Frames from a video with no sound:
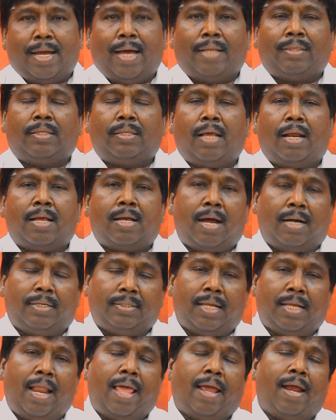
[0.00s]
கர்த்தர்
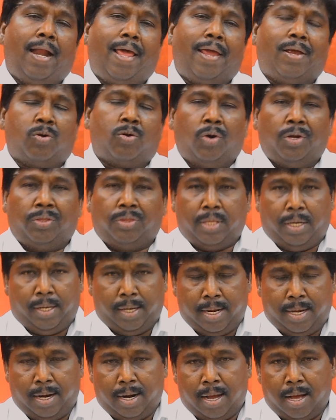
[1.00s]
கட்டளைகளை
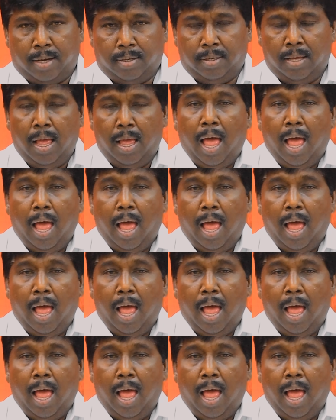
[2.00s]
கொடுத்திருக்கிறார்